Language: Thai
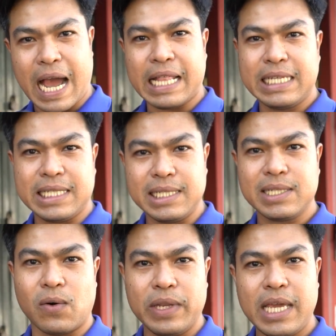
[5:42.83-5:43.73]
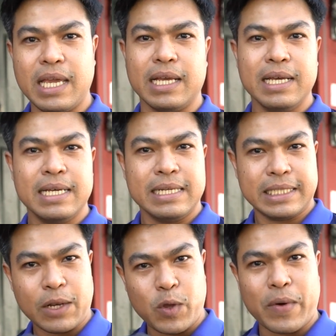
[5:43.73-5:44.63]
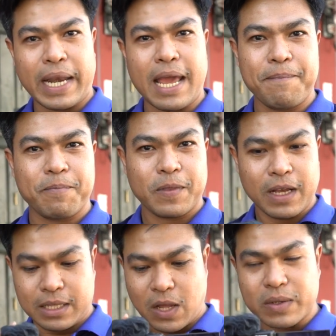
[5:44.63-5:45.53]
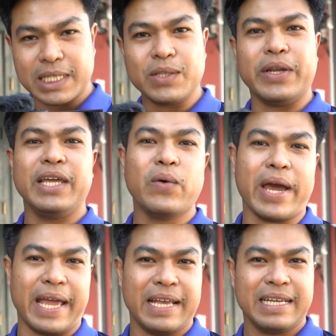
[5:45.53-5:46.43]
ใครที่ซื้อโซนี่ ZV-1F ต้องซื้อตัวนี้ด้วย